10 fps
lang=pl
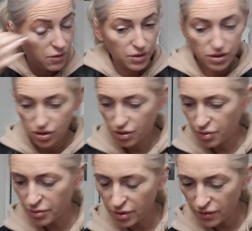Widzę, że nie
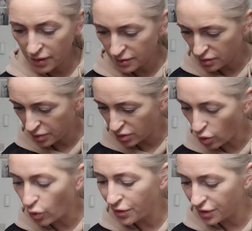pomalowałam sobie
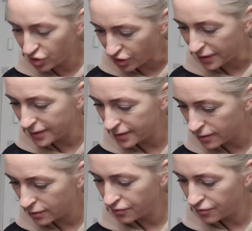dolnych rzęs.